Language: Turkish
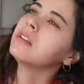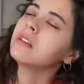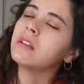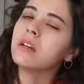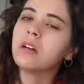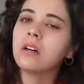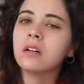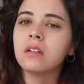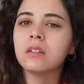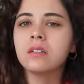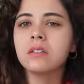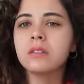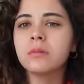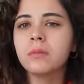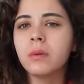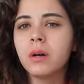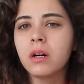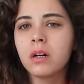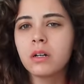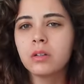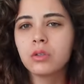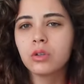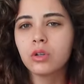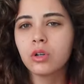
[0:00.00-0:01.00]
yerlerim
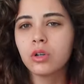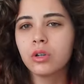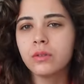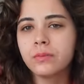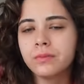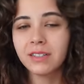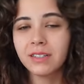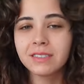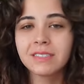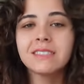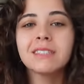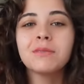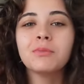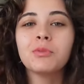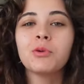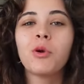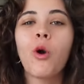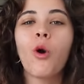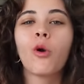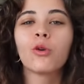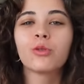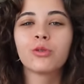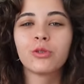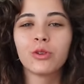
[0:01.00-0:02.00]
ağrıyor. Aslında bu
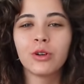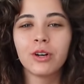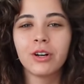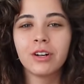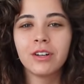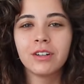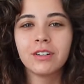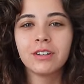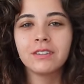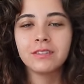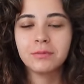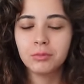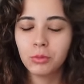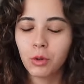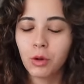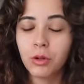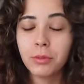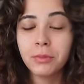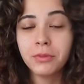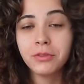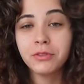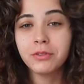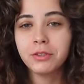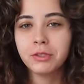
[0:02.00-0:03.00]
yoktu.
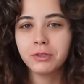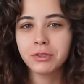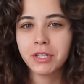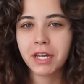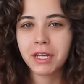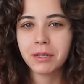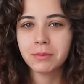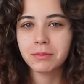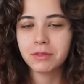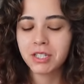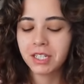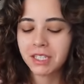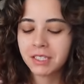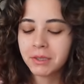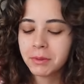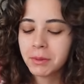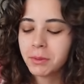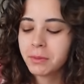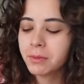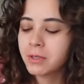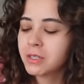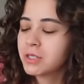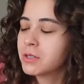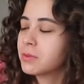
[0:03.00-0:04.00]
Böyle bir video çekmeyecektim
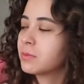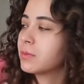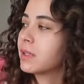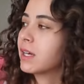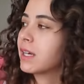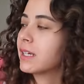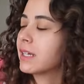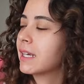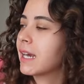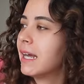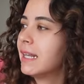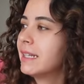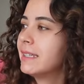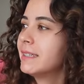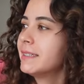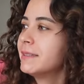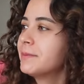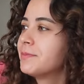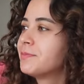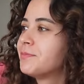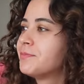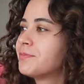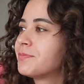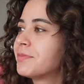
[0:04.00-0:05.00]
ama içimden geldi.
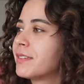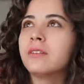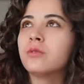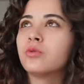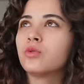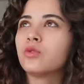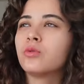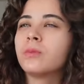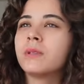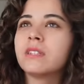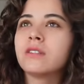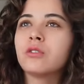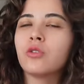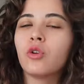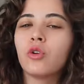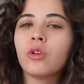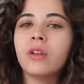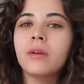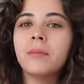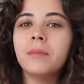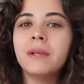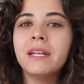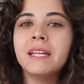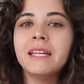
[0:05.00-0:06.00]
Durmanın
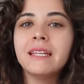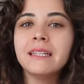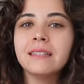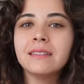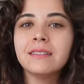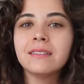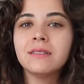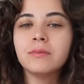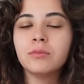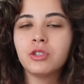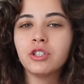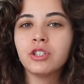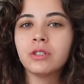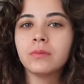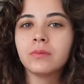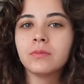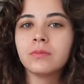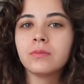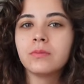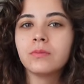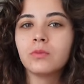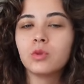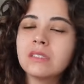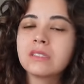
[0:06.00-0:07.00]
önemini yitirmişim.
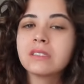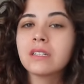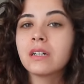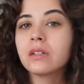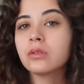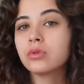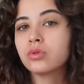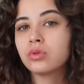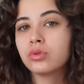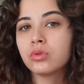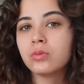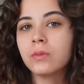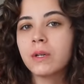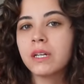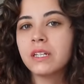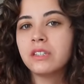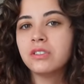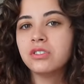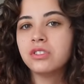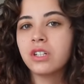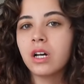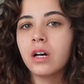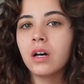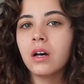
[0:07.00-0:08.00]
İnsan
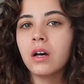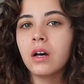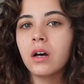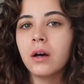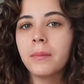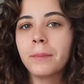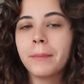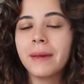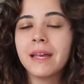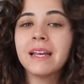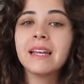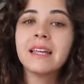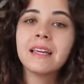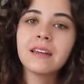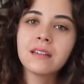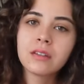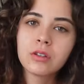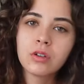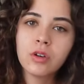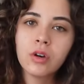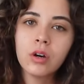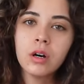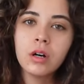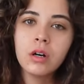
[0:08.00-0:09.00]
durmayınca beyni
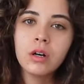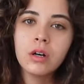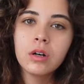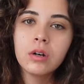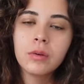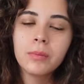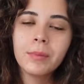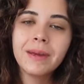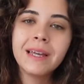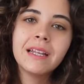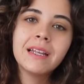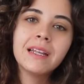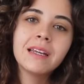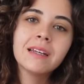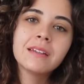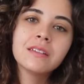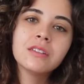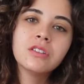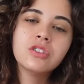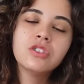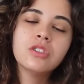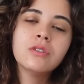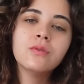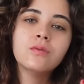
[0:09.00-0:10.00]
yanıyor. Beyni
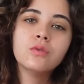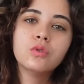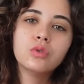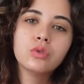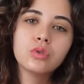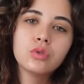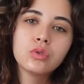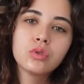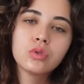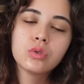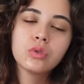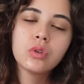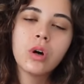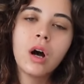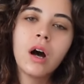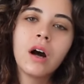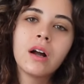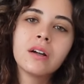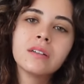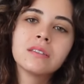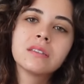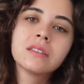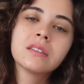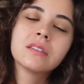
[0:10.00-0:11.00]
yanınca vücudu
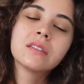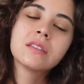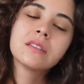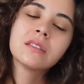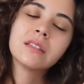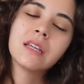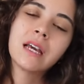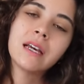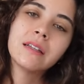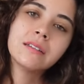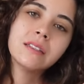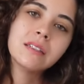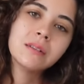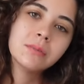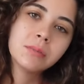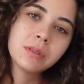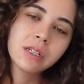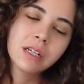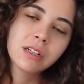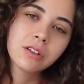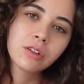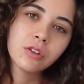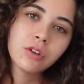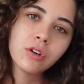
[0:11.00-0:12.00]
artık kendini
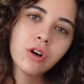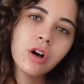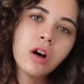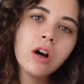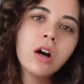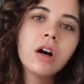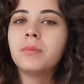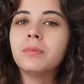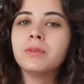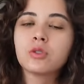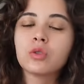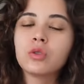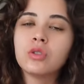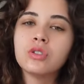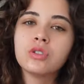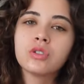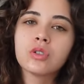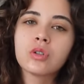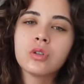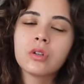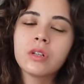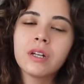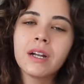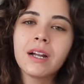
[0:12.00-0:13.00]
bırakıyor.
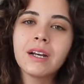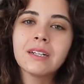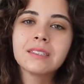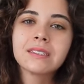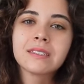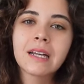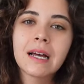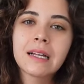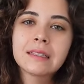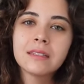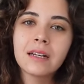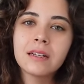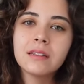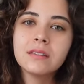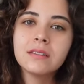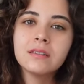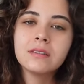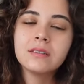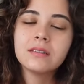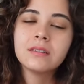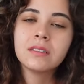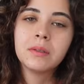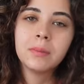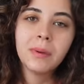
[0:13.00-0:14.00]
Psikolojik olarak zaten
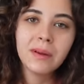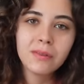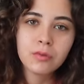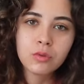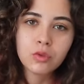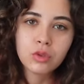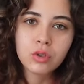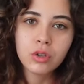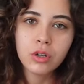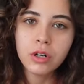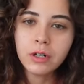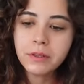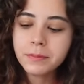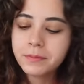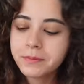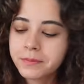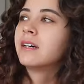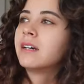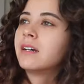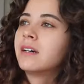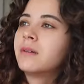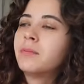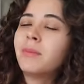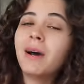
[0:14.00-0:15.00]
dibe vuruyor.
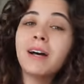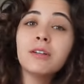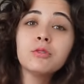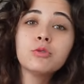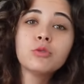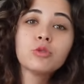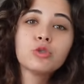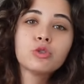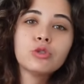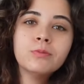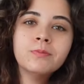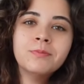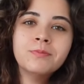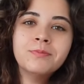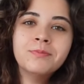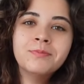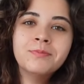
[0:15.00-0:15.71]
Ben durdum.